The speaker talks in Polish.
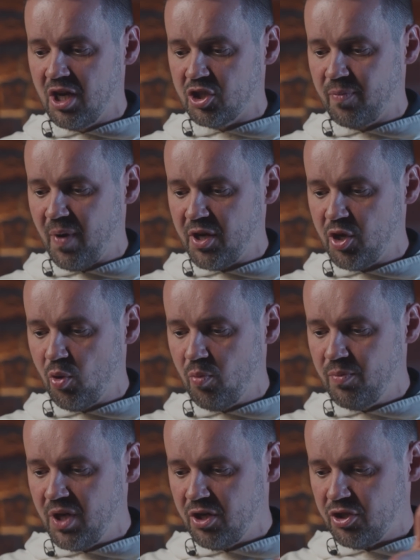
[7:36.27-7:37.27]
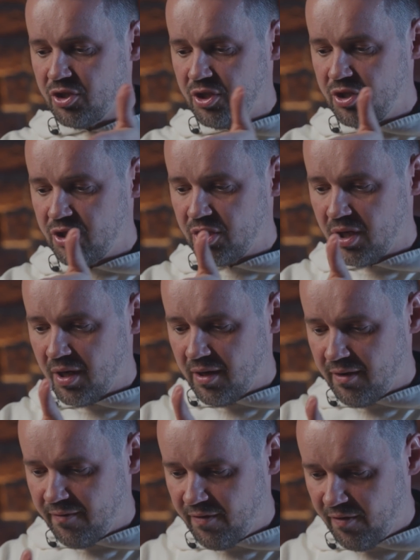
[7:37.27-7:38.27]
trzeba je umieścić
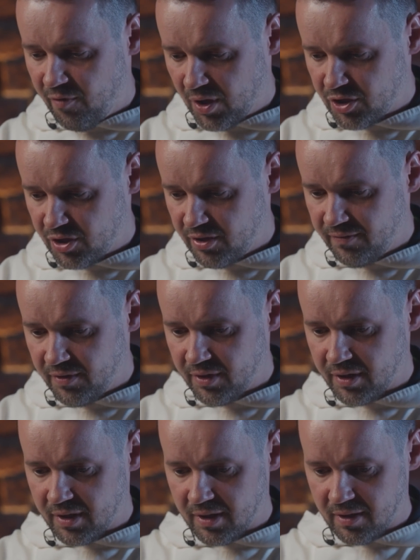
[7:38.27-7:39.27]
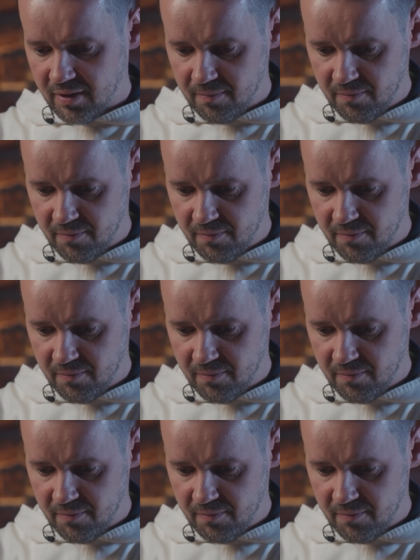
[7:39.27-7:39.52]
we właściwych,